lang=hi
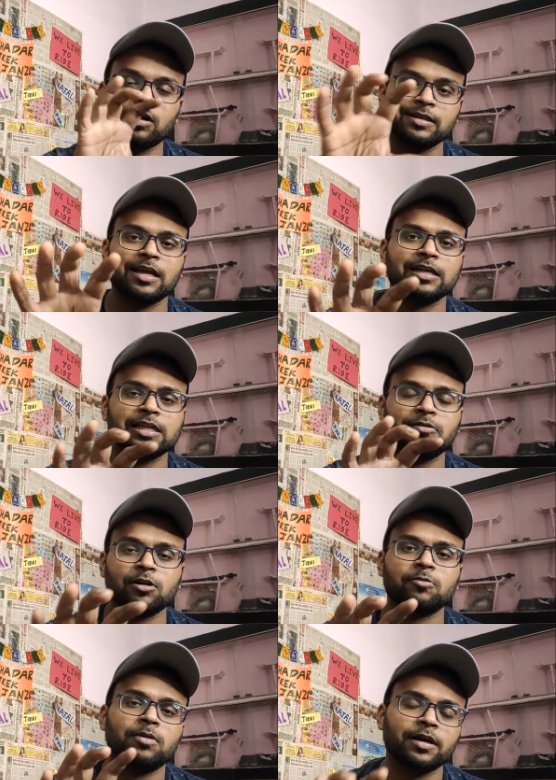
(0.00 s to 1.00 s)
अंदाजा है वो
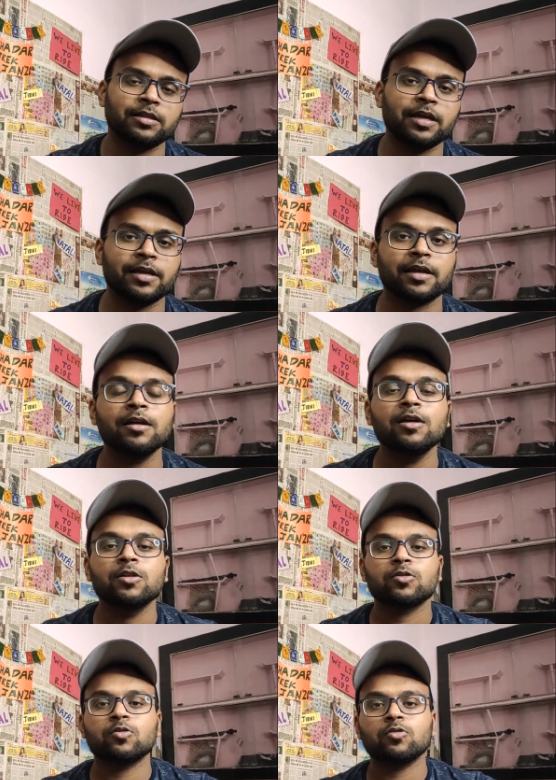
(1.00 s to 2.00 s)
लगभग इतना ही है
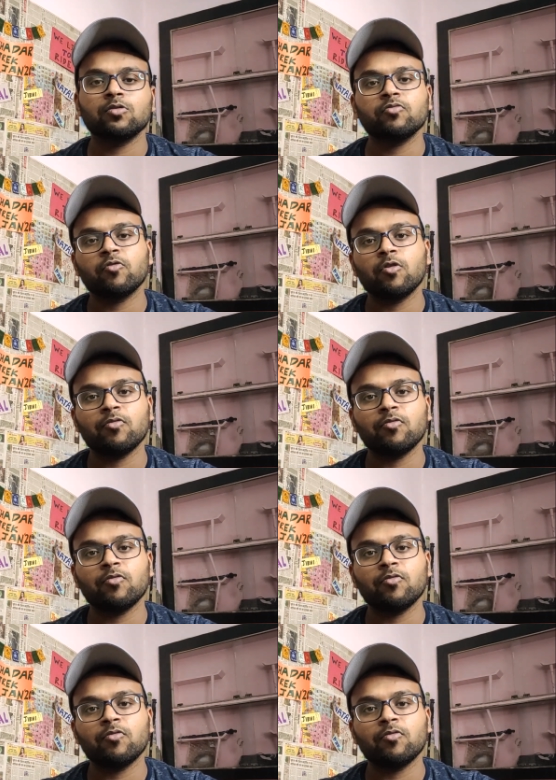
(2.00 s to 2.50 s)
तो वो